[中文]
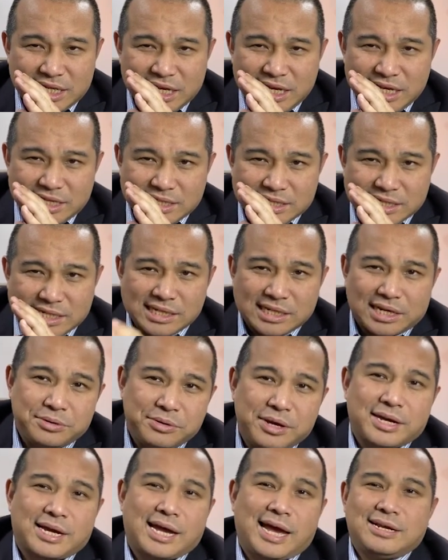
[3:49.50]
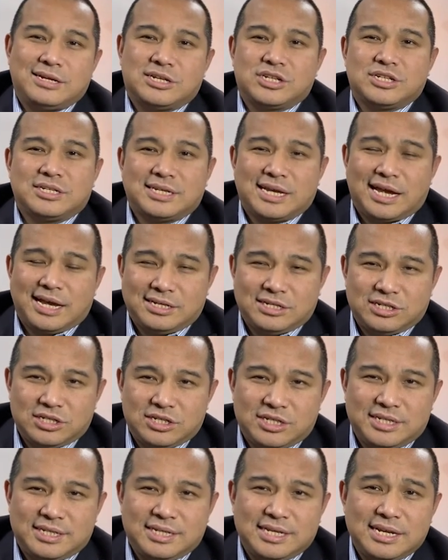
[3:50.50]
第四个月开始才是
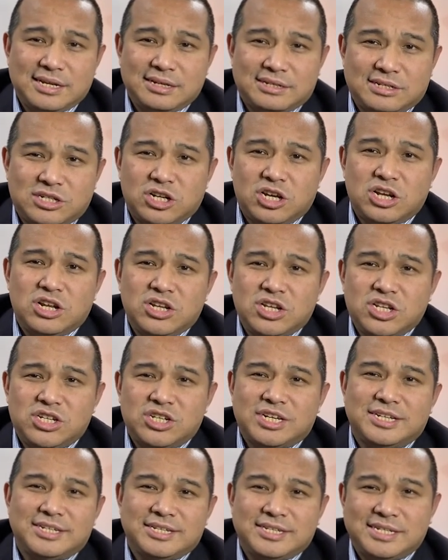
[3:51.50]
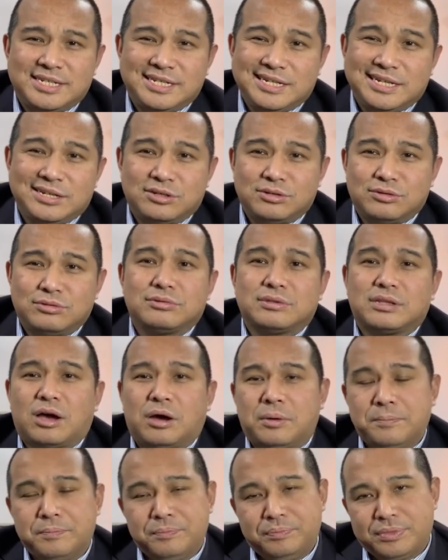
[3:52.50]
进真正进入
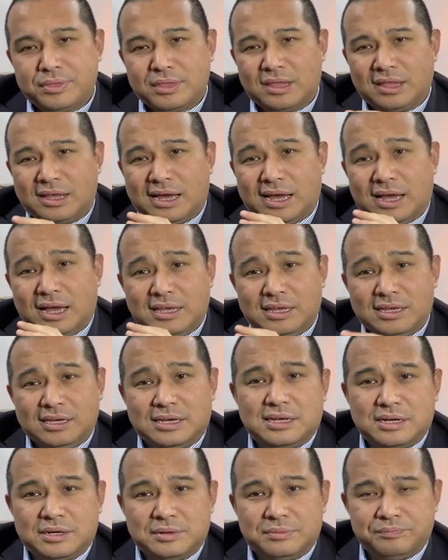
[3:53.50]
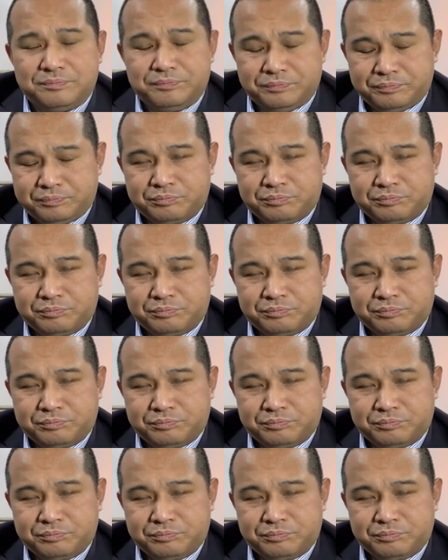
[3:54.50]
到啊一个